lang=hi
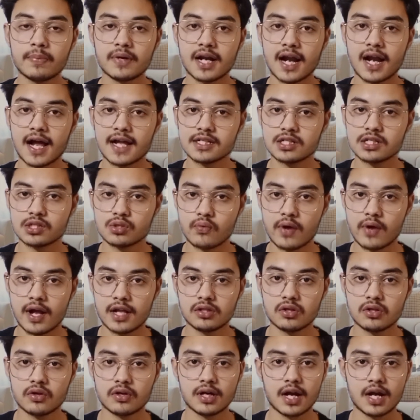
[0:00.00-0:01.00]
जो आप क्लास
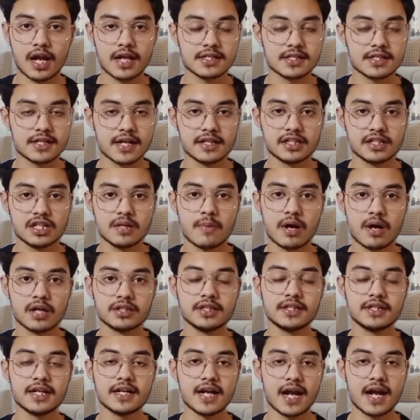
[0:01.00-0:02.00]
ट्वेल्थ और क्लास टेंथ की
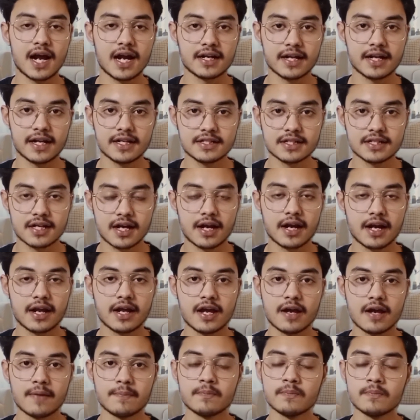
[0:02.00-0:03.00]
मार्कशीट अटैच कर
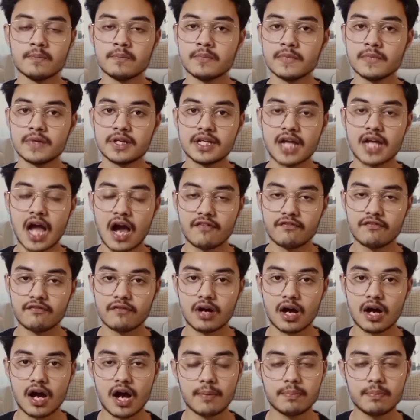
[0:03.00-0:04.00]
रहे हैं
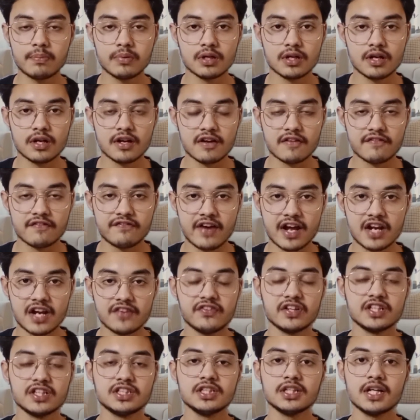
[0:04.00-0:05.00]
यहाँ आप
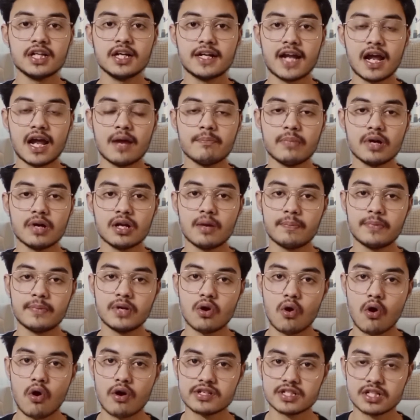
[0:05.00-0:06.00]
वेरिफिकेशन के टाइम पर
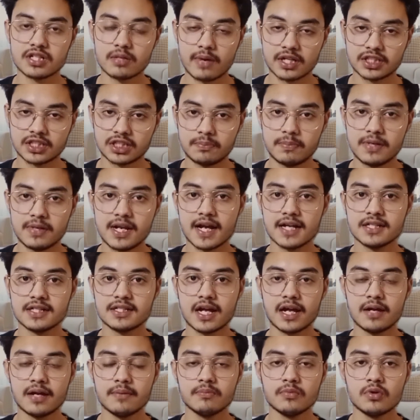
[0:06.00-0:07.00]
अपनी ओरिजिनल मार्कशीट भी
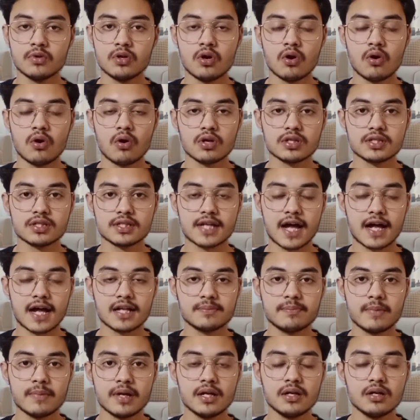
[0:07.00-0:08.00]
लेके जाएं और
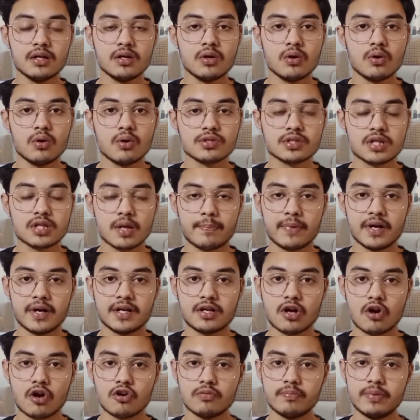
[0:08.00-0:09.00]
साथ में उसका
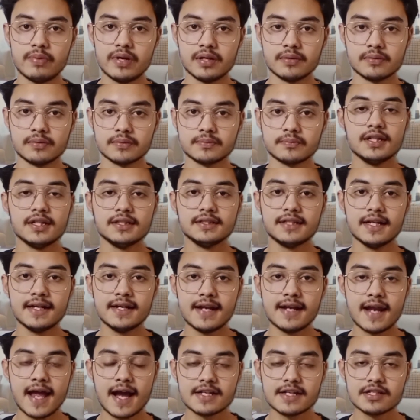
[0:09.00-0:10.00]
प्रिंट आउट भी
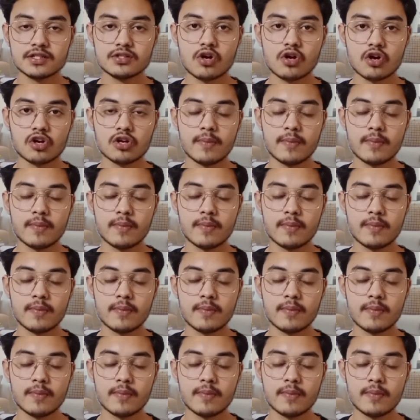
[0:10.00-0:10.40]
देन नेक्स्ट